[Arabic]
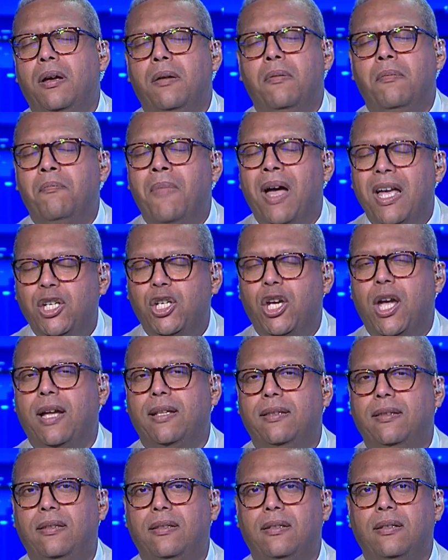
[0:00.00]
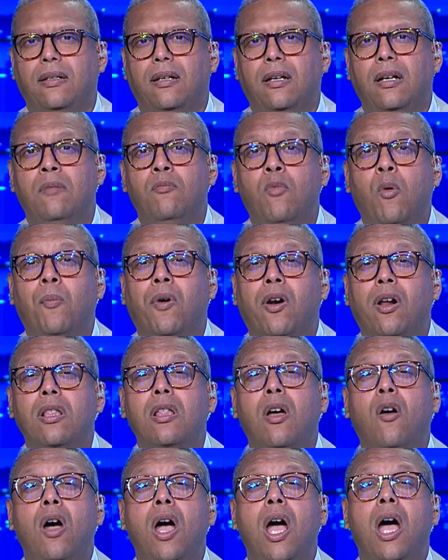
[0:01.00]
مشهد
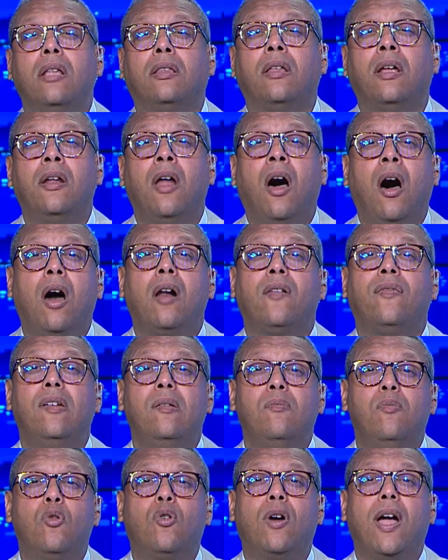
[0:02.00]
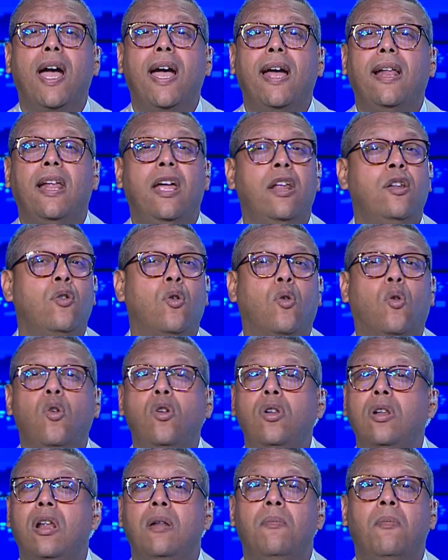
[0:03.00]
الممرضه وهي تنهار في البكاء لانه
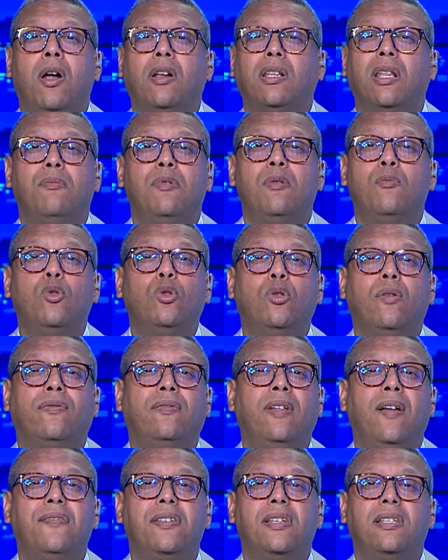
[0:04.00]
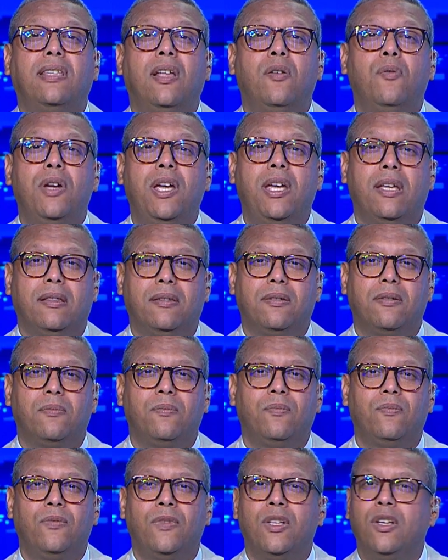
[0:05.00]
كل المرضى بيموتوا في نفس التوقيت
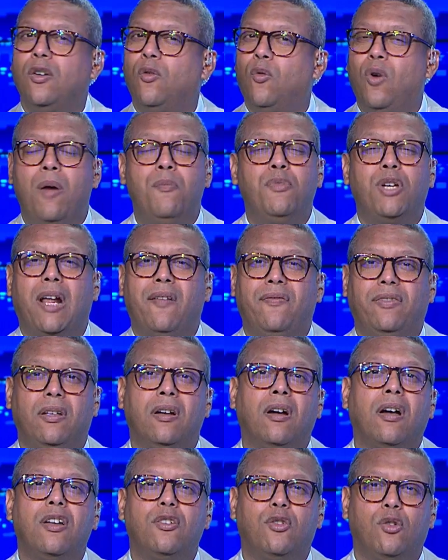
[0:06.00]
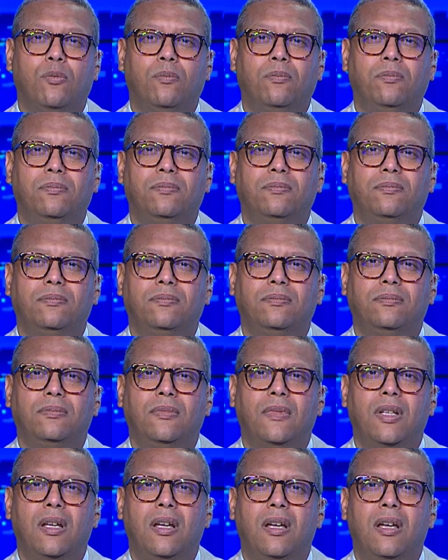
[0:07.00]
وهي مش عارفه تنقذهم
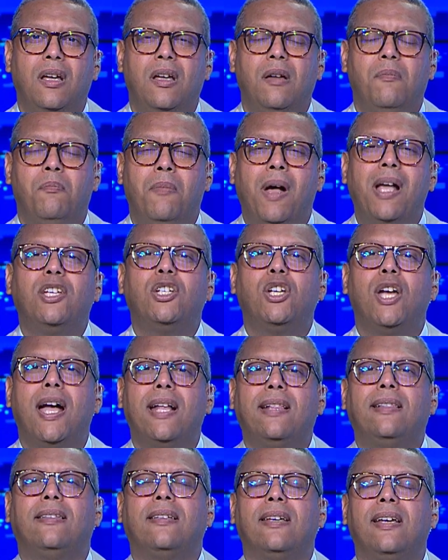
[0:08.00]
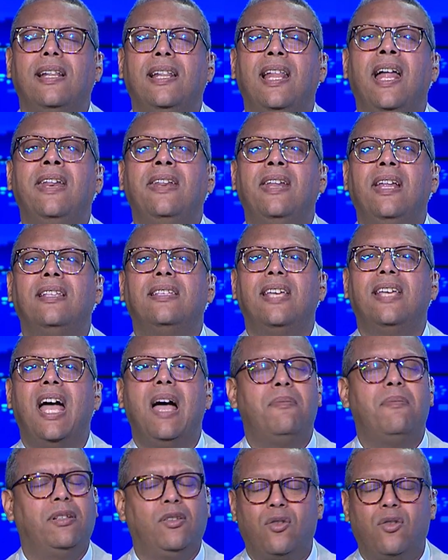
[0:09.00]
مشهد لن ننساه
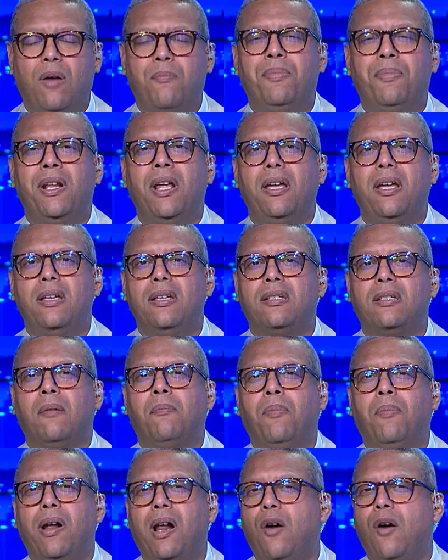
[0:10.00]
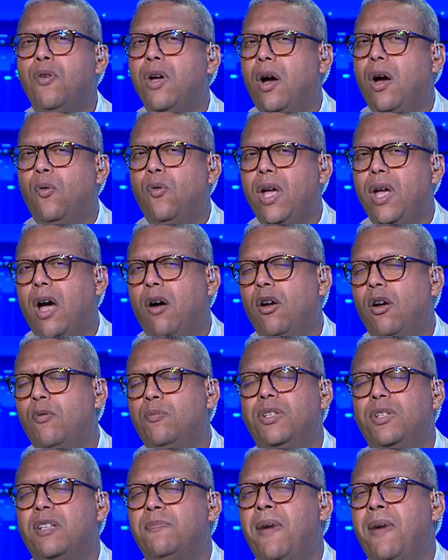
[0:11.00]
ابدا ربنا يصبرها ويقويها ولو
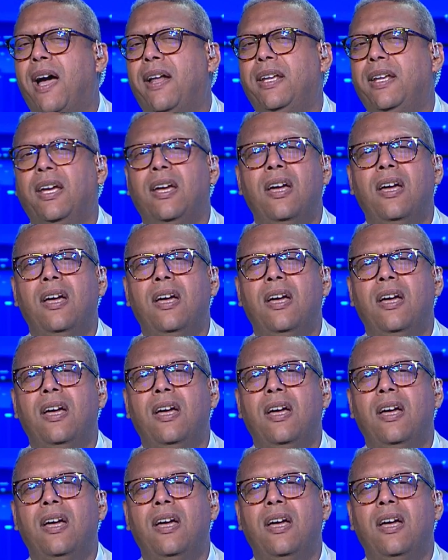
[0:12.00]
بتسمعني